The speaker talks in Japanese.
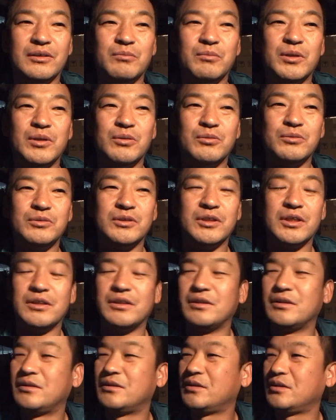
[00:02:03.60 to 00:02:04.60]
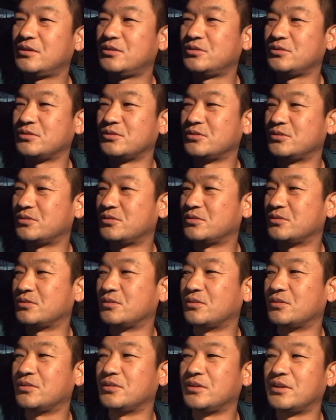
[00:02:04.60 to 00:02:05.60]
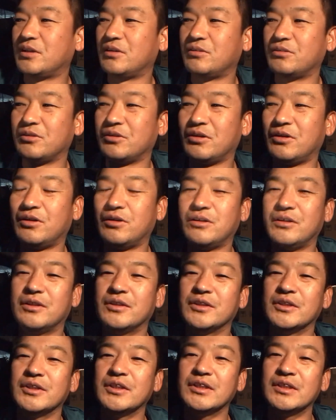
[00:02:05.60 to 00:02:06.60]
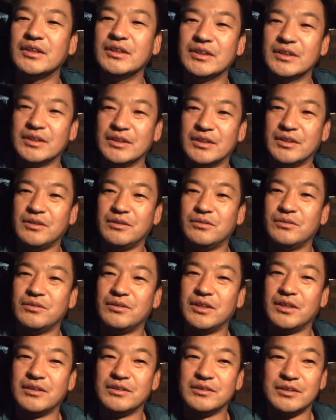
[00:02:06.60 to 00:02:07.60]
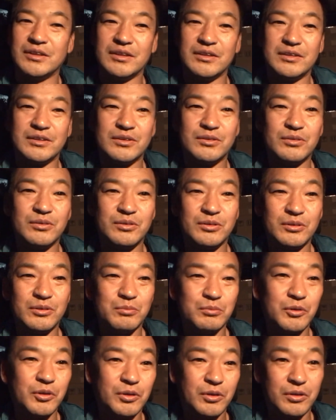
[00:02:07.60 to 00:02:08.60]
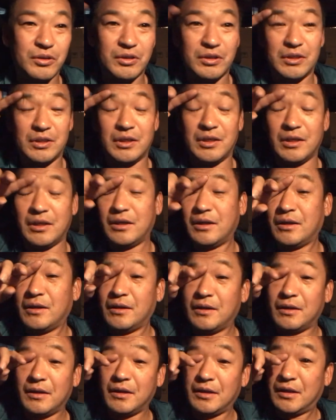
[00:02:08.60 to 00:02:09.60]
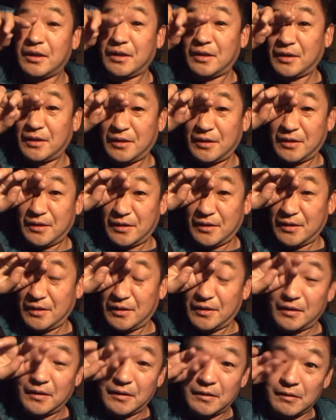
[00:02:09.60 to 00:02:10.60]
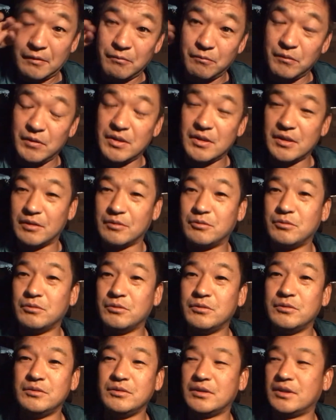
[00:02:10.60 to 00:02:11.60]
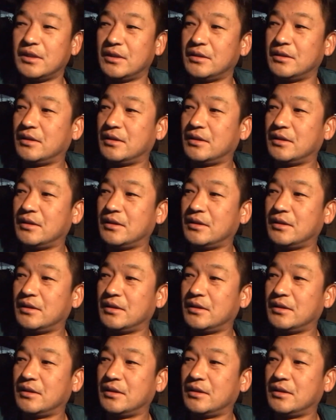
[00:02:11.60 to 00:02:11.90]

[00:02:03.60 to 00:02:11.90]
今を受け入れて粛々とやろうという感じです。それよりも、えーみんな来るんかな